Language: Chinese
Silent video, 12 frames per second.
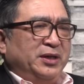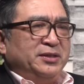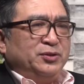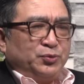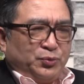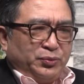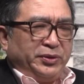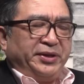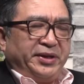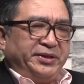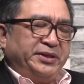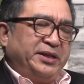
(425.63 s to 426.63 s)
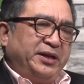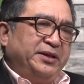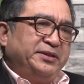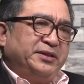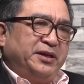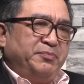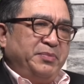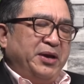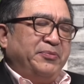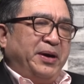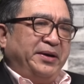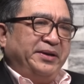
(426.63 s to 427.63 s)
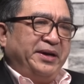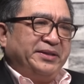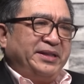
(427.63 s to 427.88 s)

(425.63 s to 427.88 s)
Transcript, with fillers: 就注定了你的这个灭亡啊。